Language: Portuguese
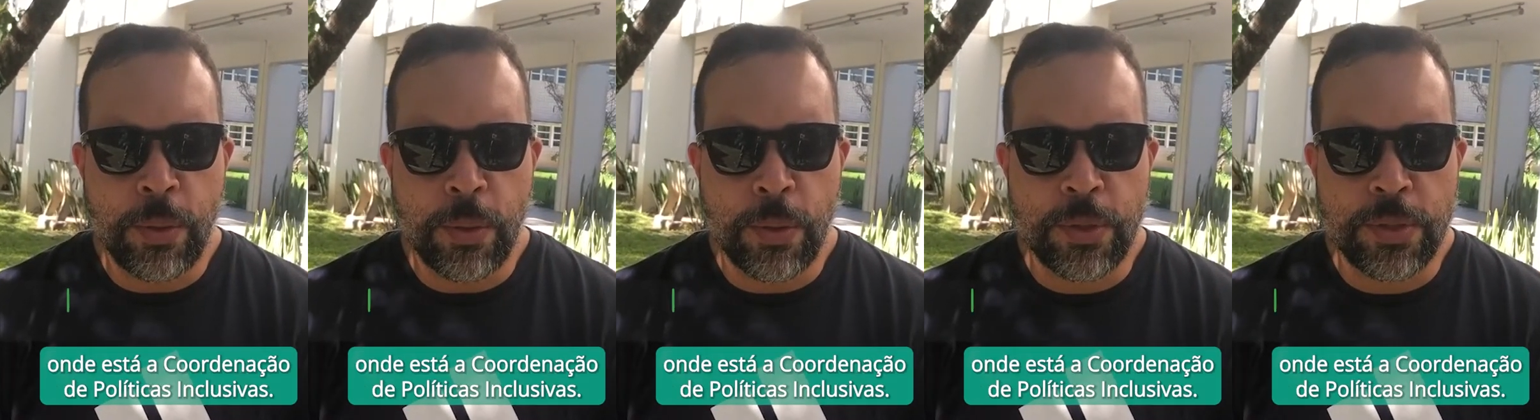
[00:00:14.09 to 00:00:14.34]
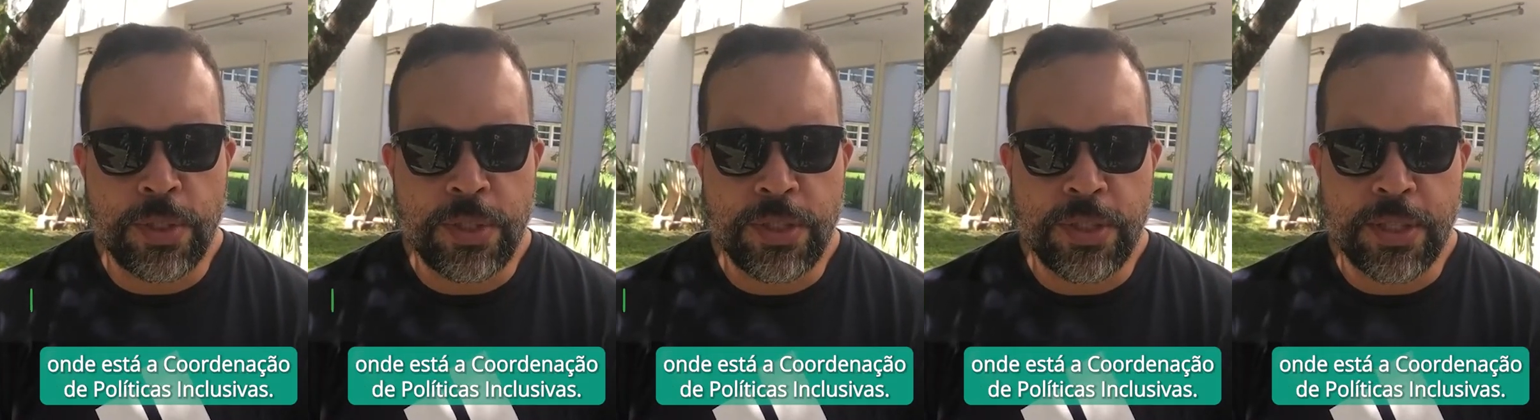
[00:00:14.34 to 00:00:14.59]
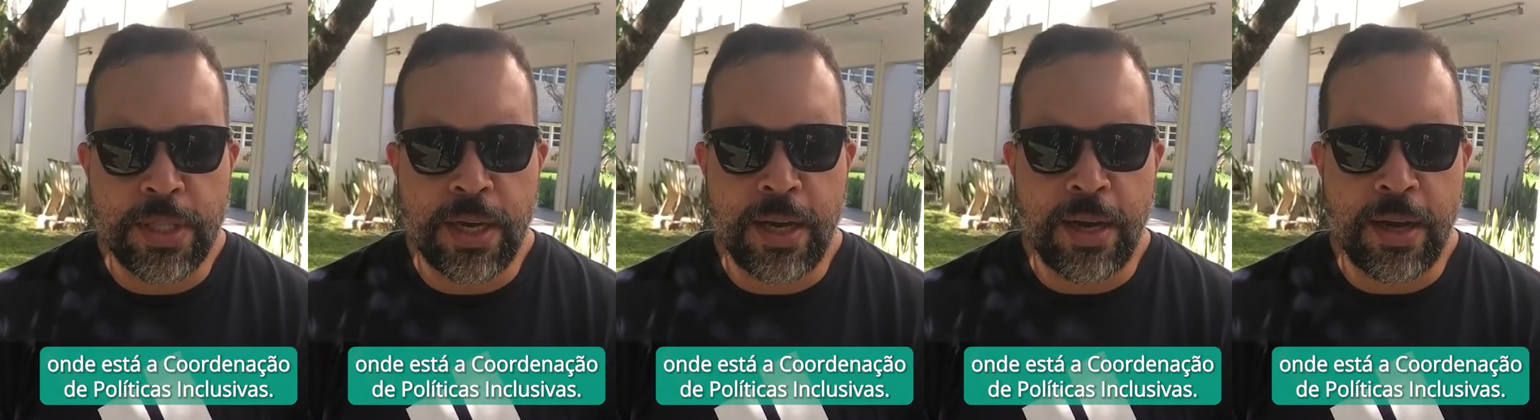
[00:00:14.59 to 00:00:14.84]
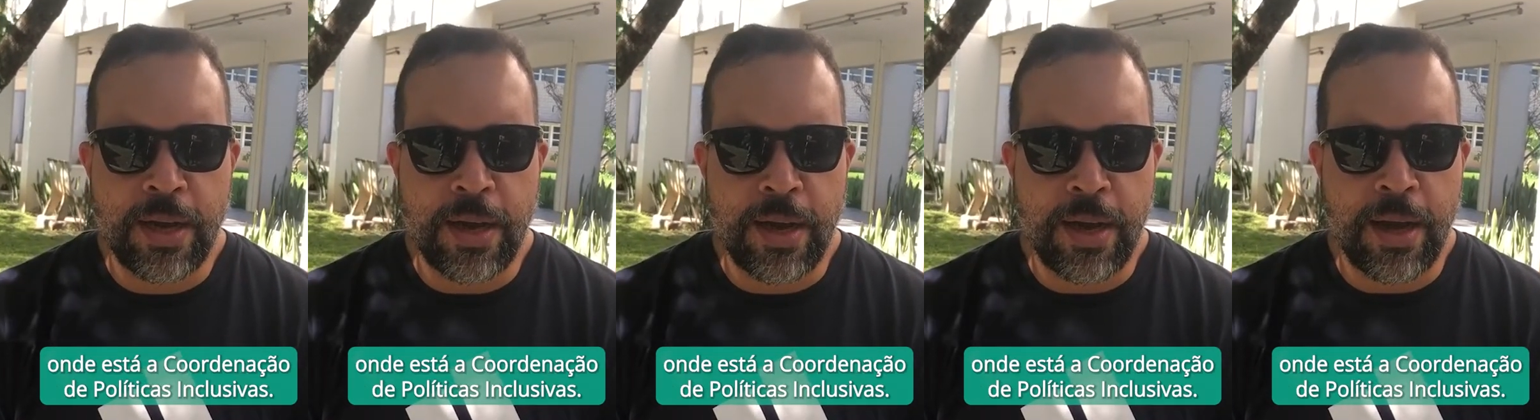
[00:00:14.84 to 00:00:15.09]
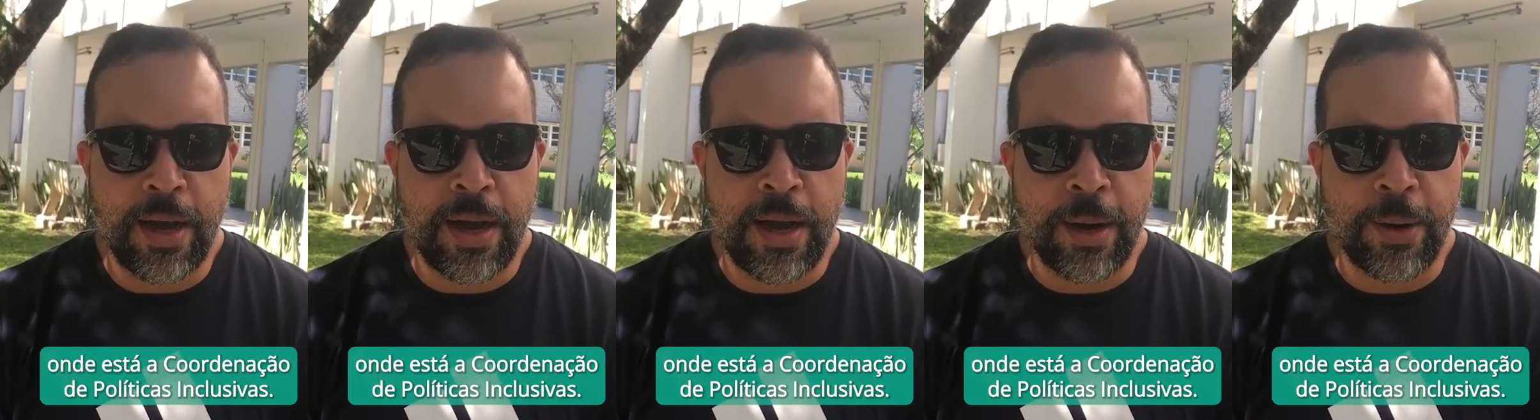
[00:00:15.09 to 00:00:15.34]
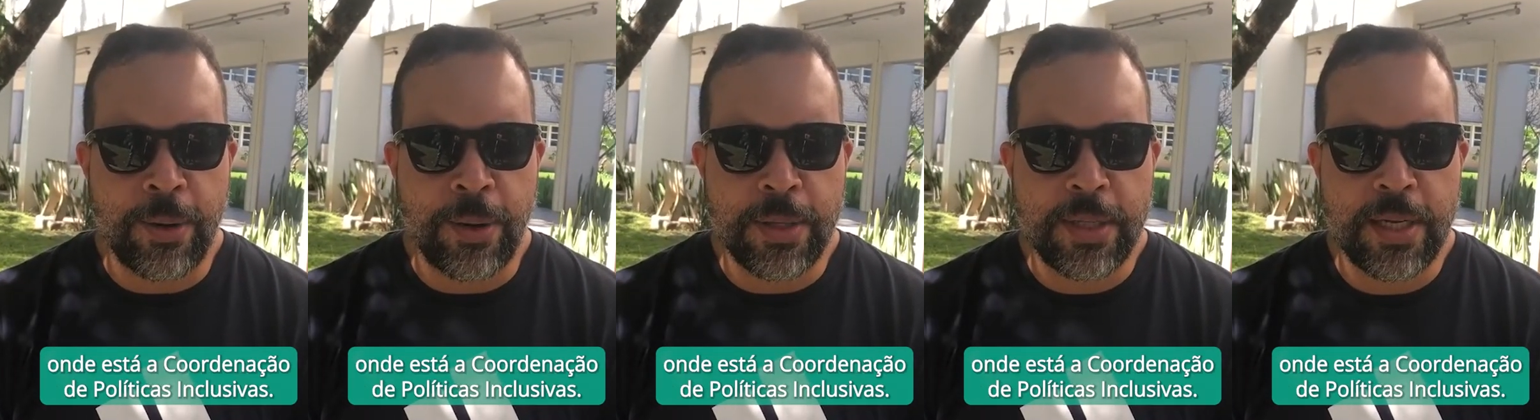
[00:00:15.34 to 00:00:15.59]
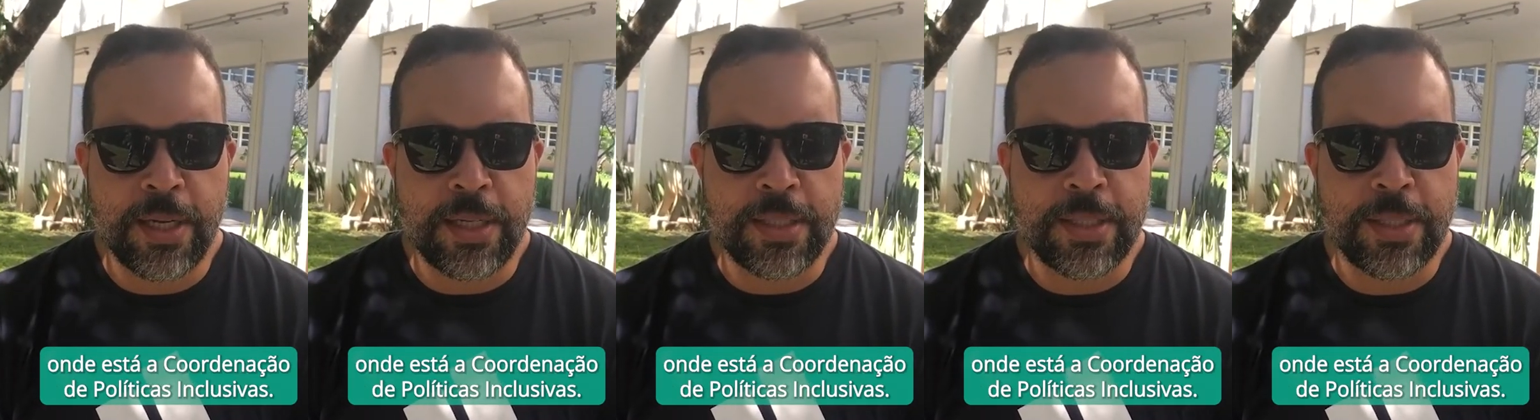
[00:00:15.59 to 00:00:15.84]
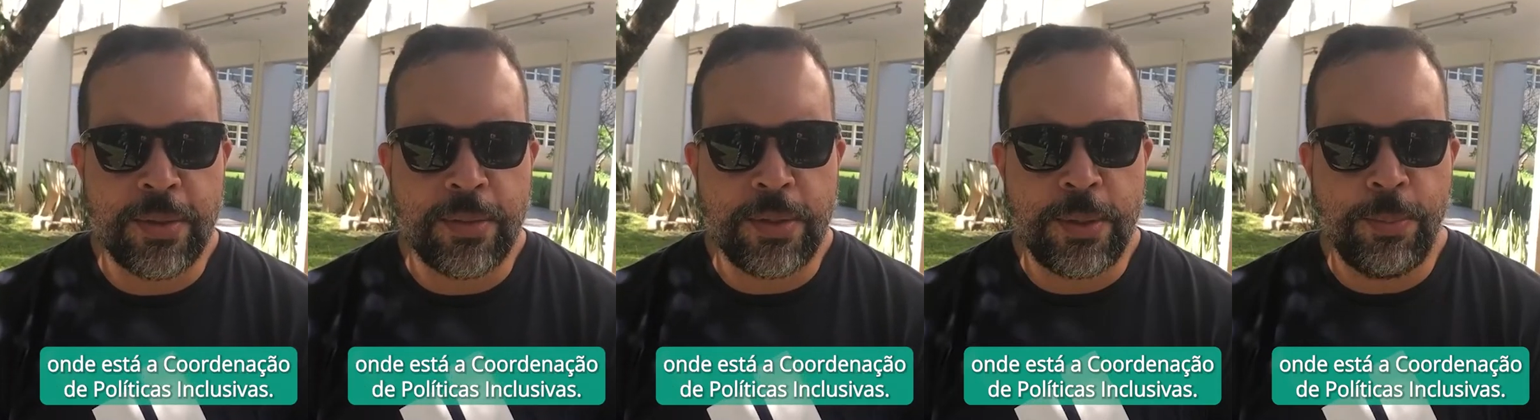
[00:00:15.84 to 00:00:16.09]
onde está a
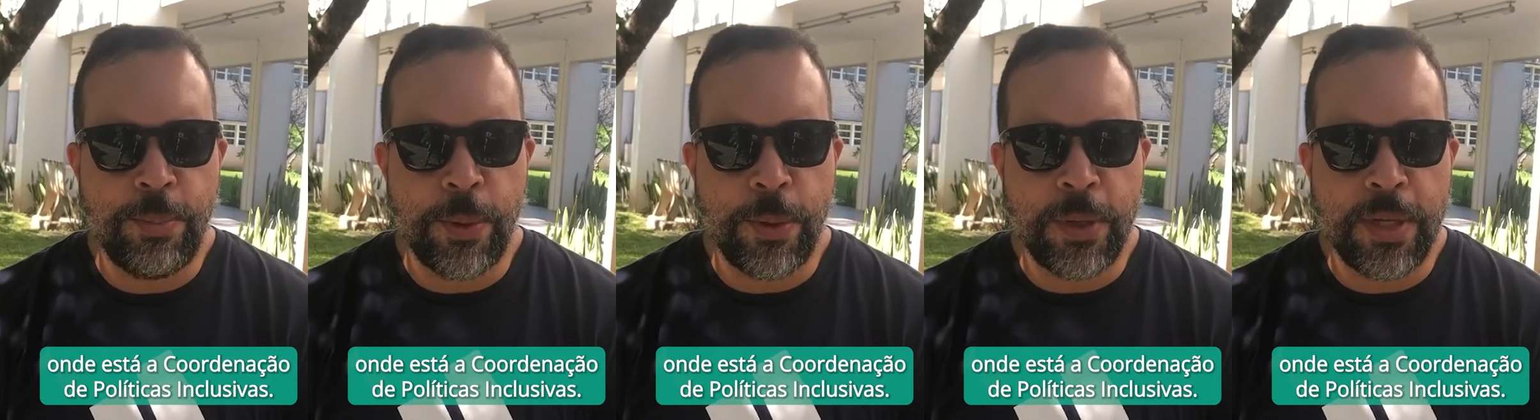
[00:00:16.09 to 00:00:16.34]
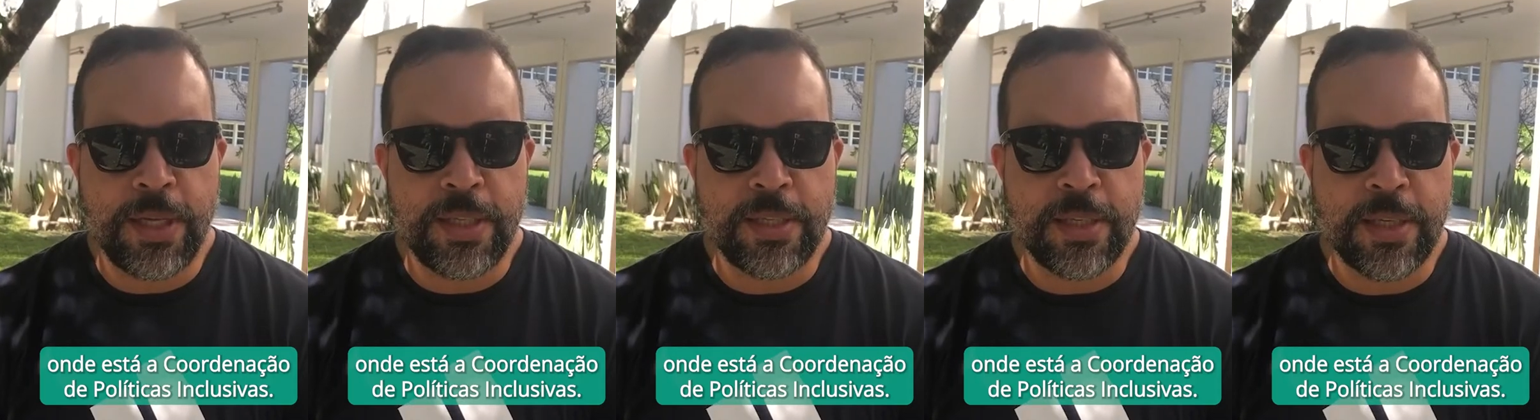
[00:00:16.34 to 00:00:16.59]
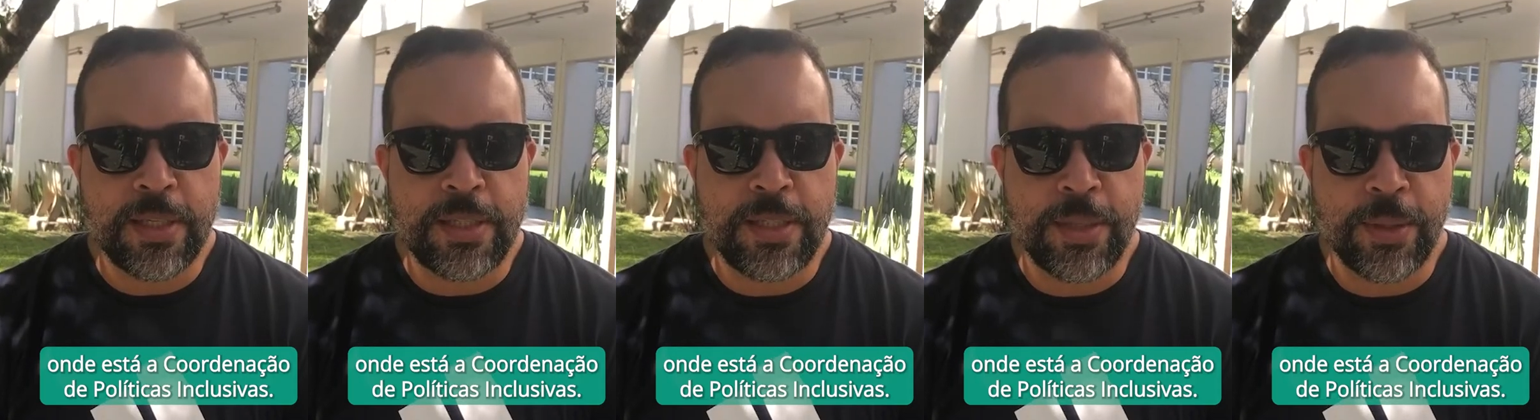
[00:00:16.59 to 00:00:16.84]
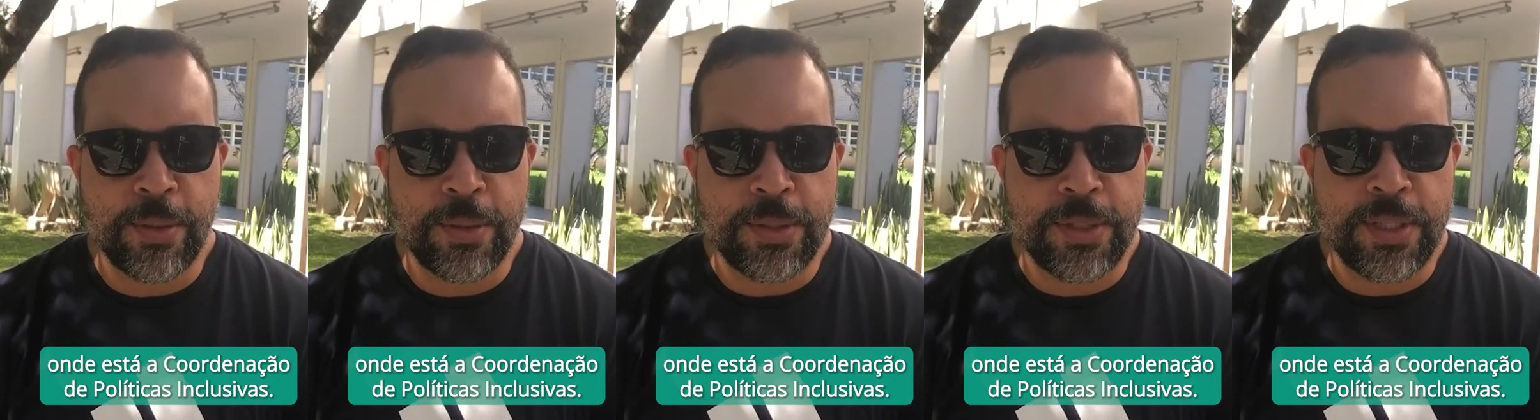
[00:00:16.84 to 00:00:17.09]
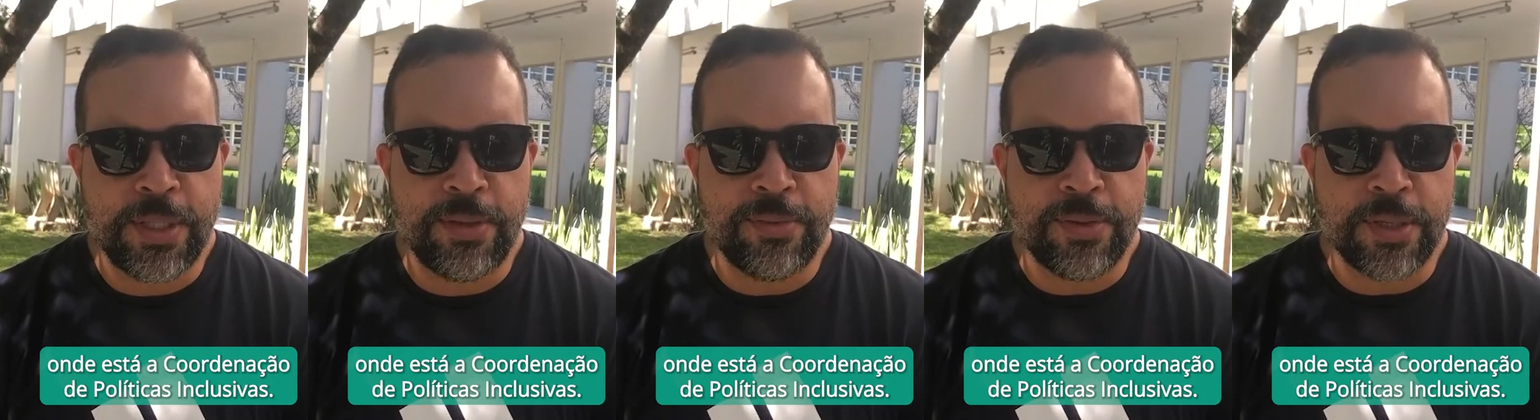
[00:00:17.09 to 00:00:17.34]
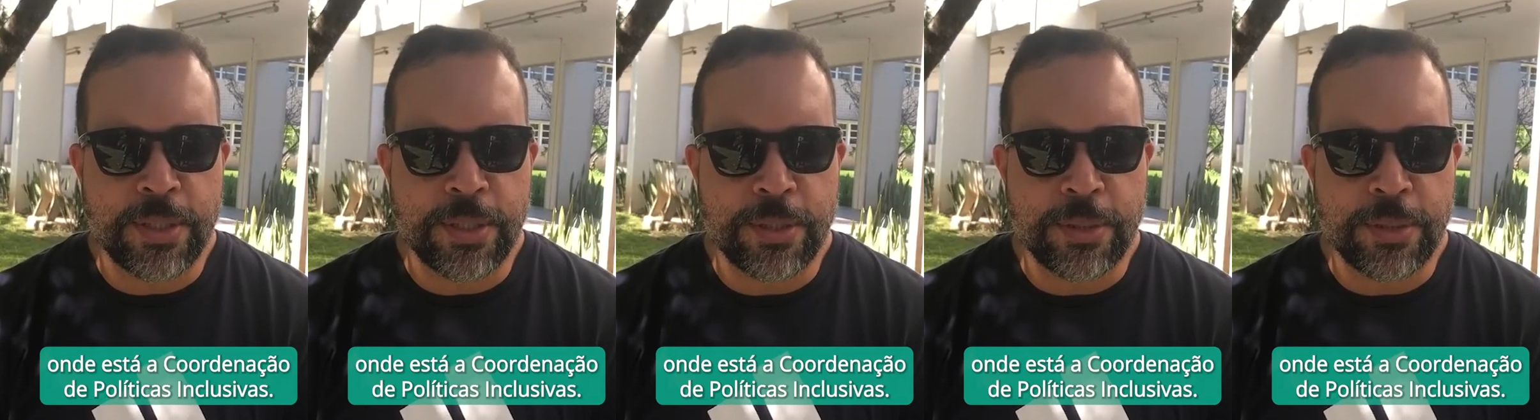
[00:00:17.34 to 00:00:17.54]
coordenação de políticas inclusivas.